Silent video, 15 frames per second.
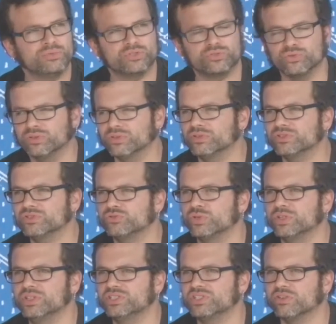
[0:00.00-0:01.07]
je, lui,
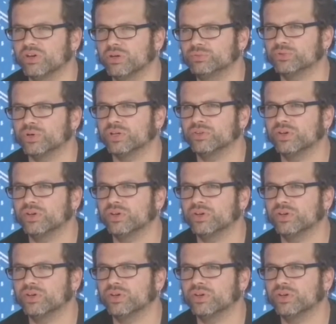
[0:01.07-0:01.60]
ai dit que j'avais besoin